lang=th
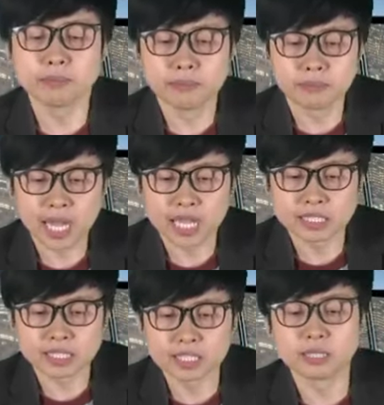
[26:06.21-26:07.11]
20 บา
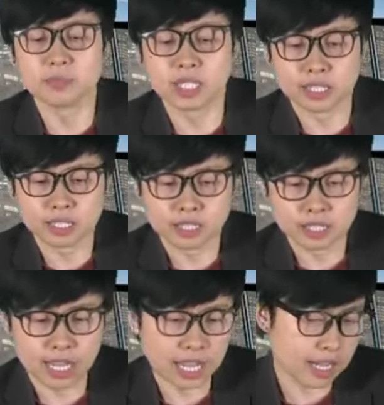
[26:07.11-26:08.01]
ท
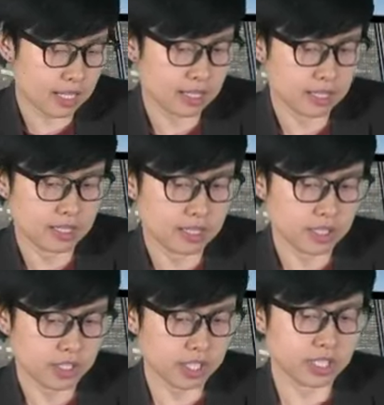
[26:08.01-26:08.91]
77นะคะ
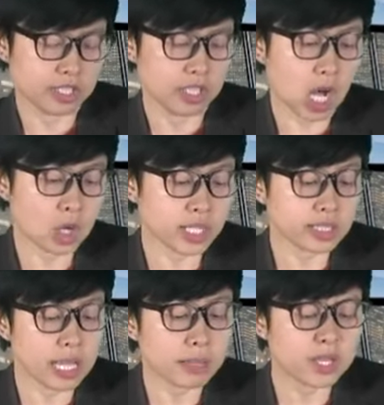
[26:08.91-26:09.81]
เออเอา
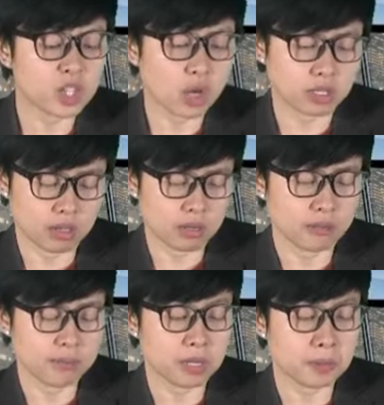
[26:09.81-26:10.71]
สั้น ๆ ไปก่อนเนาะ
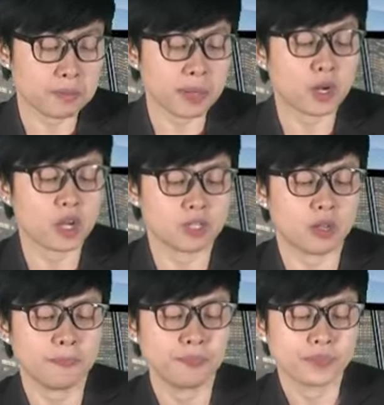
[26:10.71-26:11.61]
แม่แม่พลอย
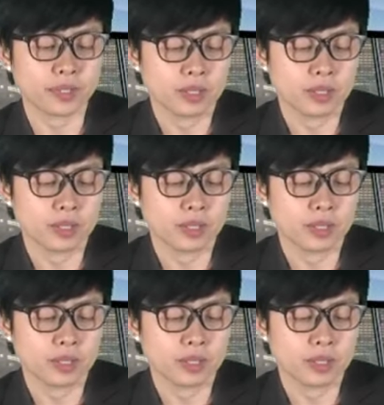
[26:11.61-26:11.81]
เนาะ